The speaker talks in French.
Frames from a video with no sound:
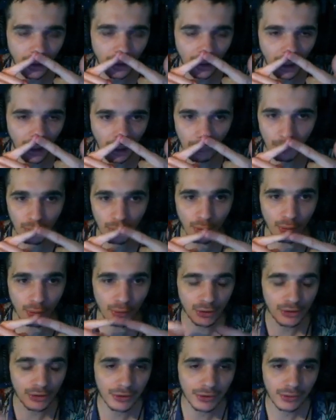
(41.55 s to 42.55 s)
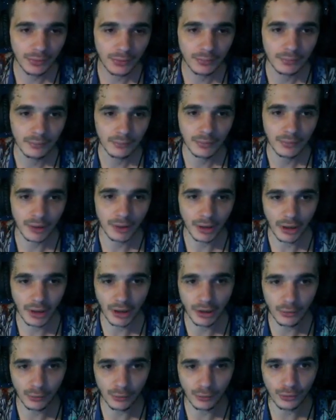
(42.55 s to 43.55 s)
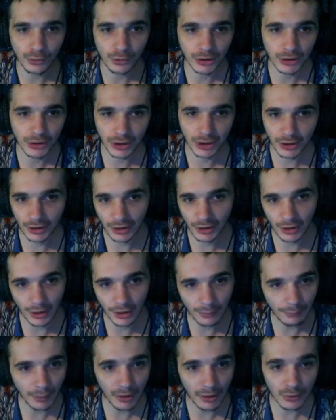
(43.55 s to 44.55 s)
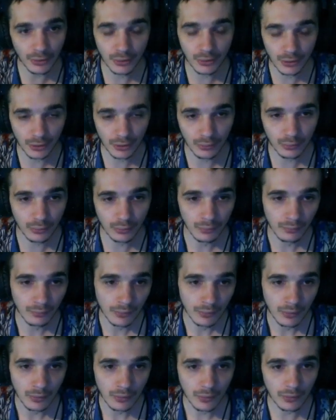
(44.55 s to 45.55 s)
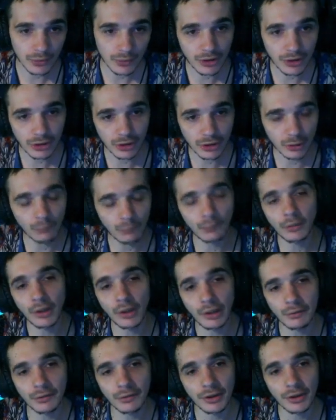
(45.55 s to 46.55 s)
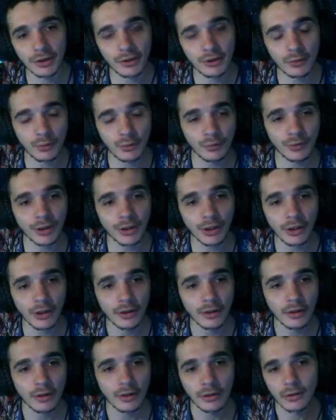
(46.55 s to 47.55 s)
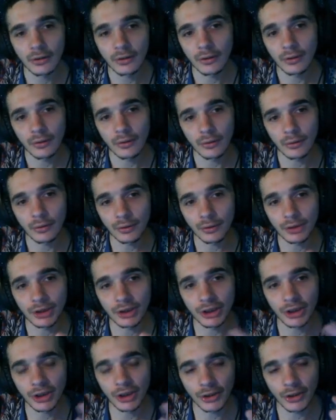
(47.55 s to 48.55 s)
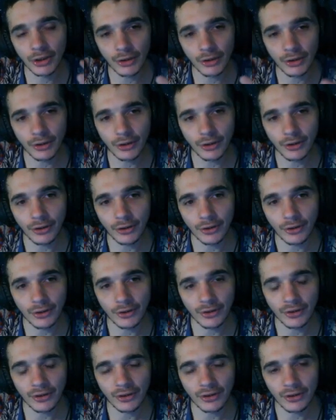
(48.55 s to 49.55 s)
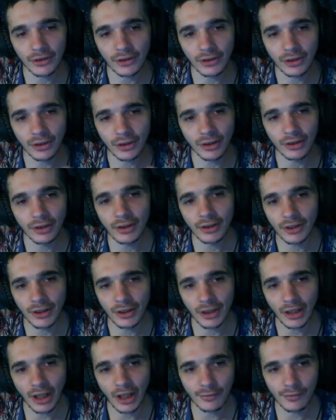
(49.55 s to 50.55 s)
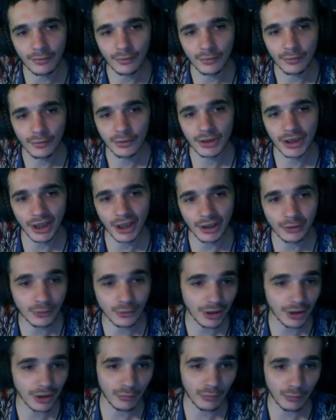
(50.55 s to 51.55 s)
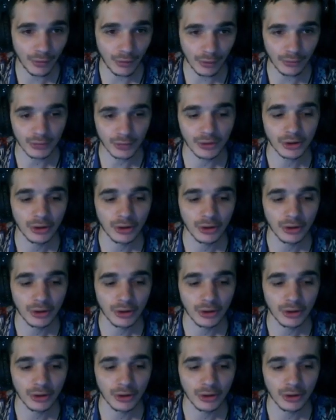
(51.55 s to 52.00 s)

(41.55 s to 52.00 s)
Among Hust et d'autres, GTA par la suite et tout. Aussi sur mon live vous allez découvrir aussi euh, des lives tirage de cartes voyance.